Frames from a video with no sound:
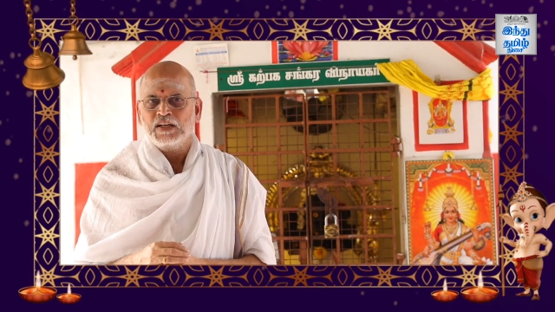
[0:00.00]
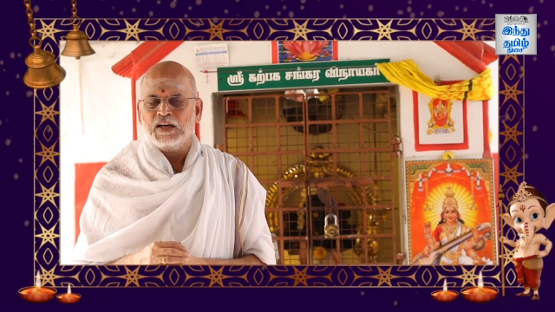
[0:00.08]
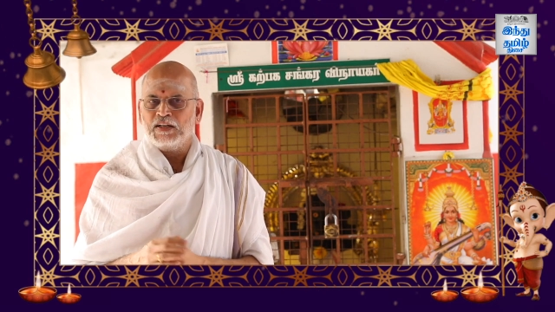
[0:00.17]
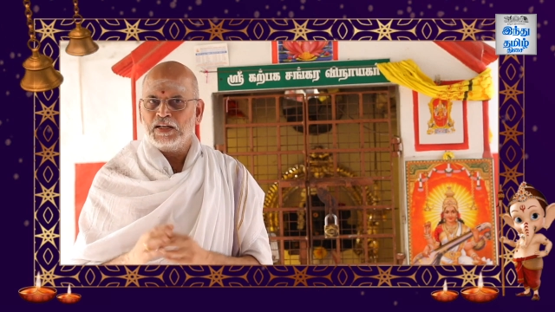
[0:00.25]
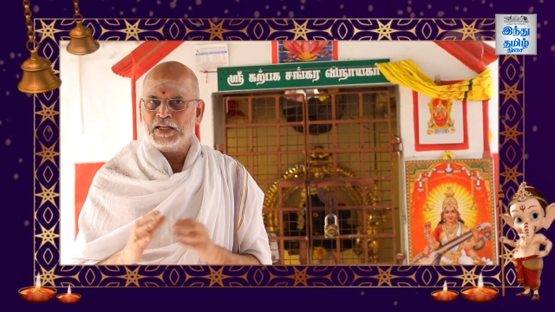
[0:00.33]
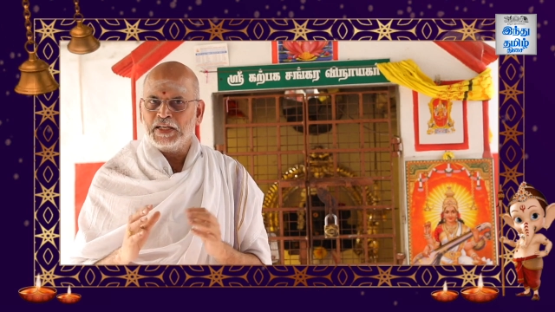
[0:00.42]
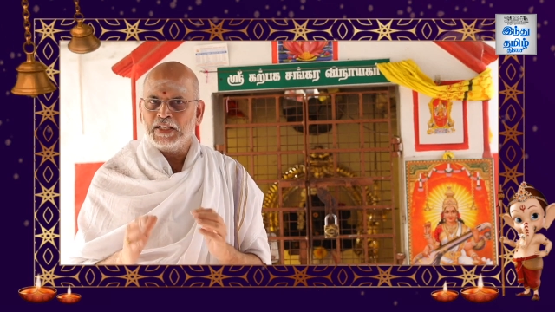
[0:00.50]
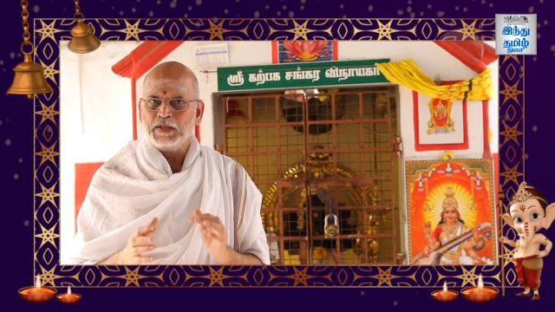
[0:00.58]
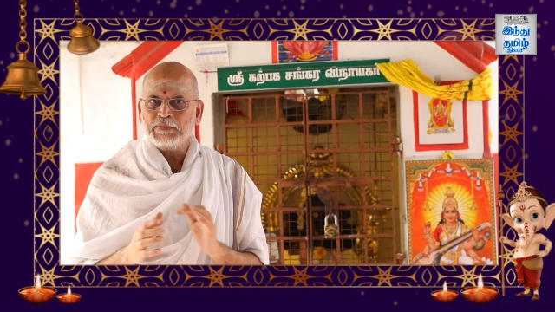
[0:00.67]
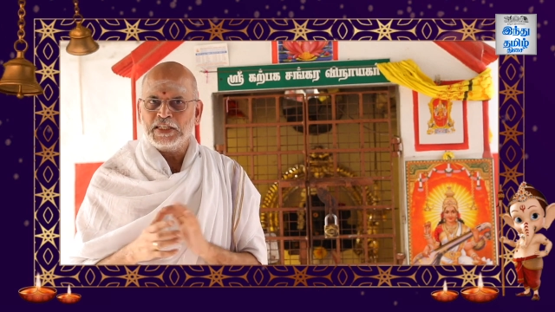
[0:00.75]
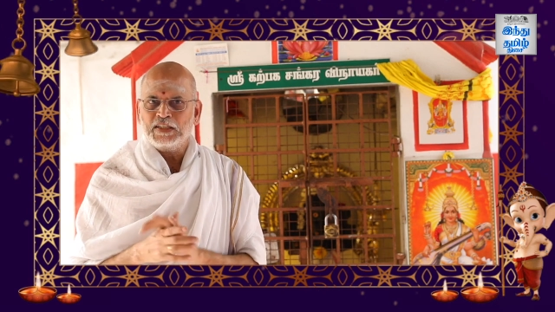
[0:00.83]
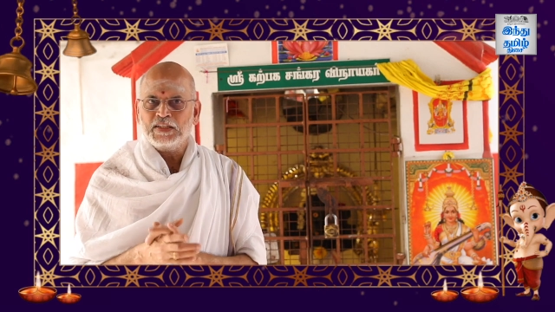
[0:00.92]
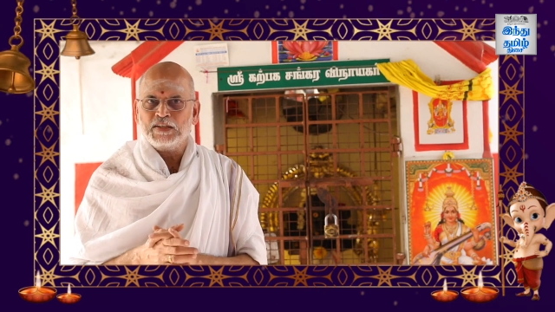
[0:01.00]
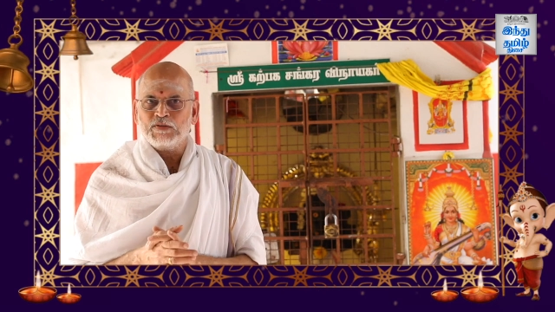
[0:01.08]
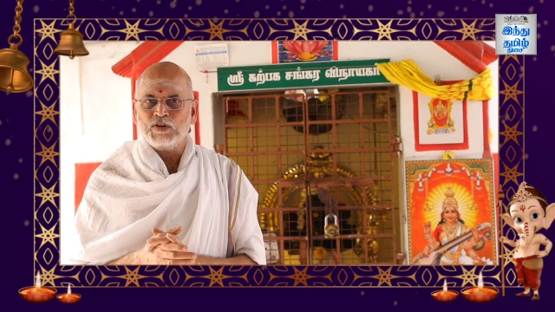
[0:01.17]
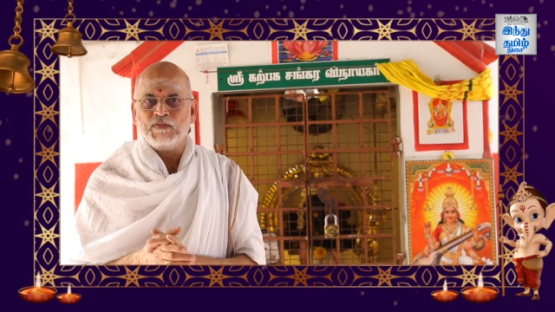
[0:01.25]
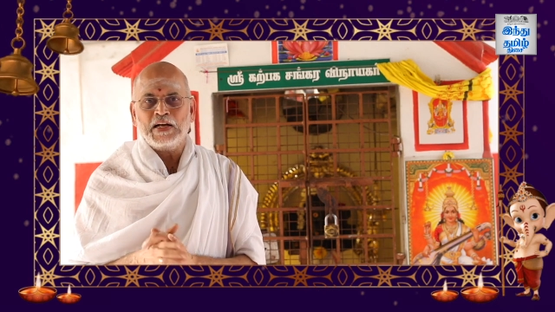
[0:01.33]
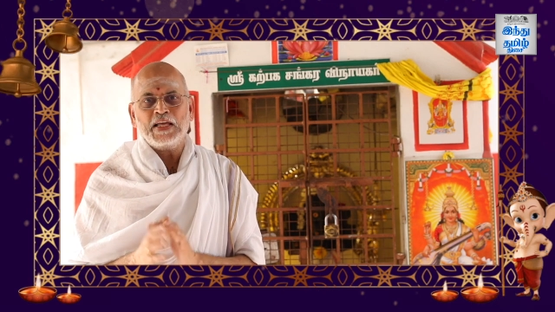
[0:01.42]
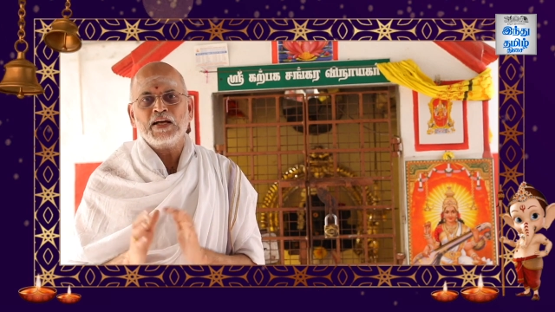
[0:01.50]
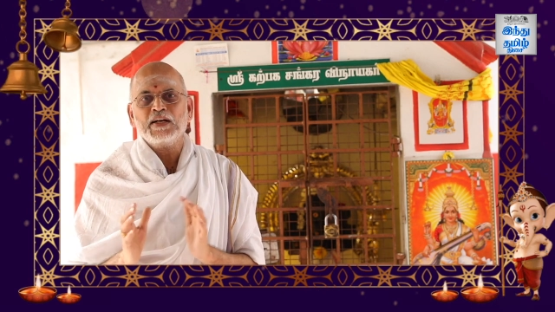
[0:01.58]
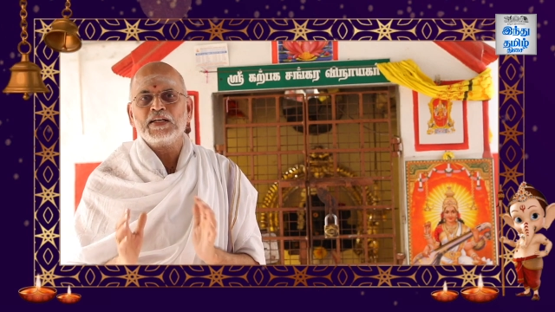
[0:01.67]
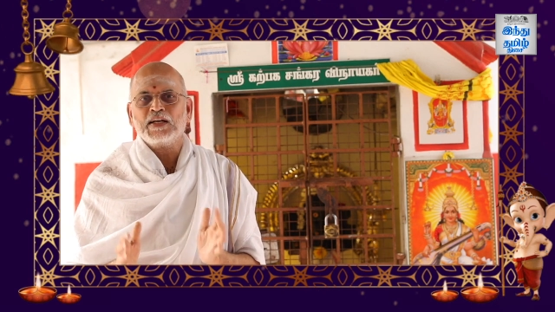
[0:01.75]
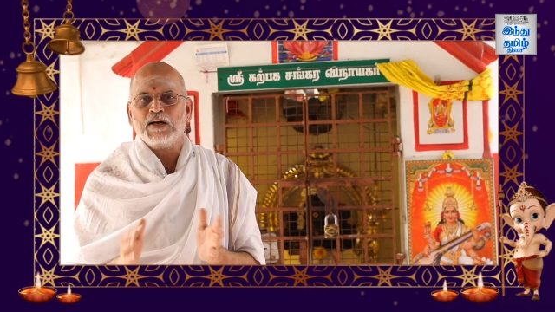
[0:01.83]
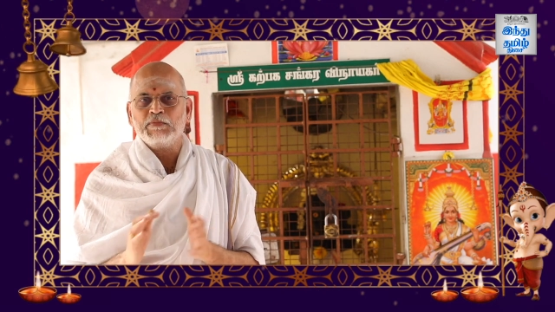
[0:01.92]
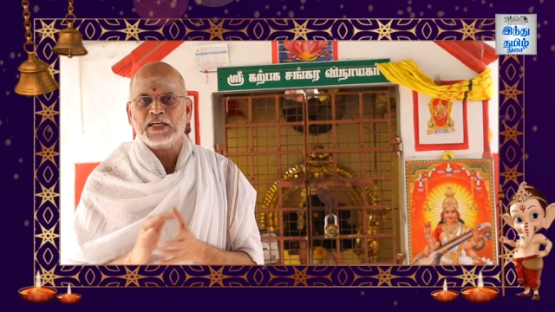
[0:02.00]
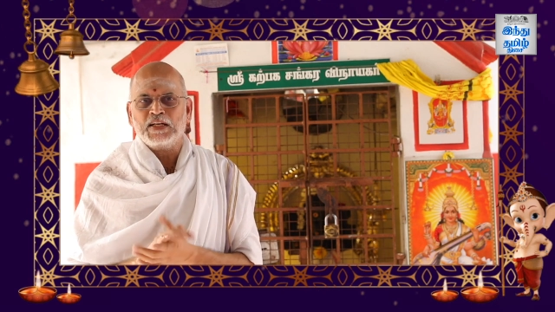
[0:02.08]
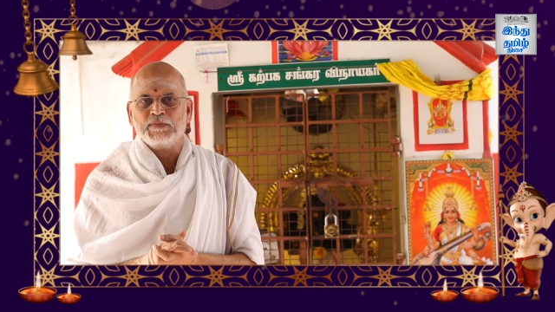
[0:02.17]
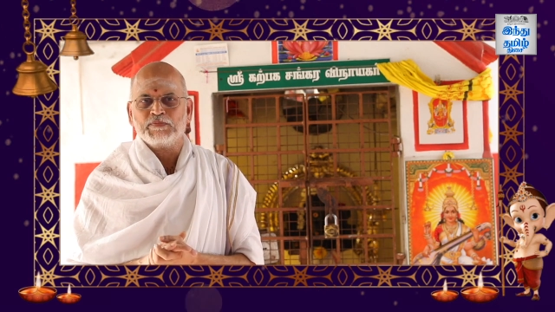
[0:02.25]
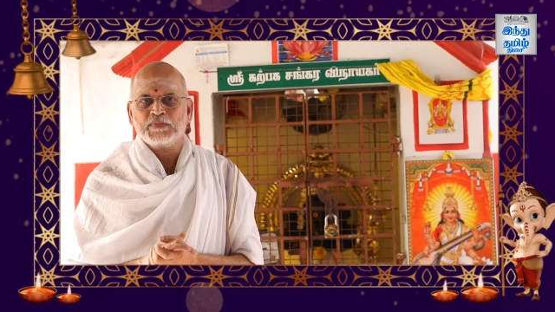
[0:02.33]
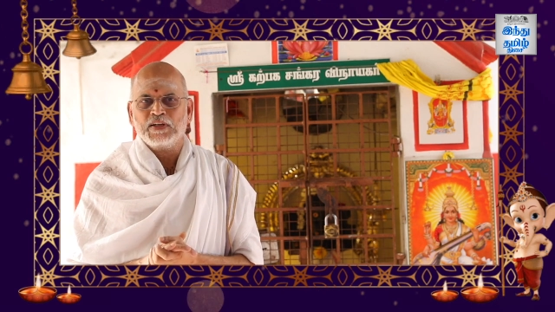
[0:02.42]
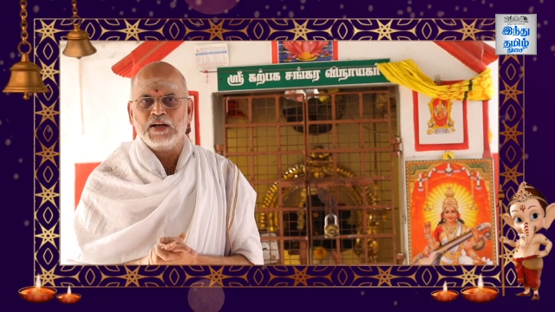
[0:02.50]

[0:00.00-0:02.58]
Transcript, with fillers: அதனால் என்ன பண்ணினார் ஒரு விளையாட்டு காமிக்கலாம்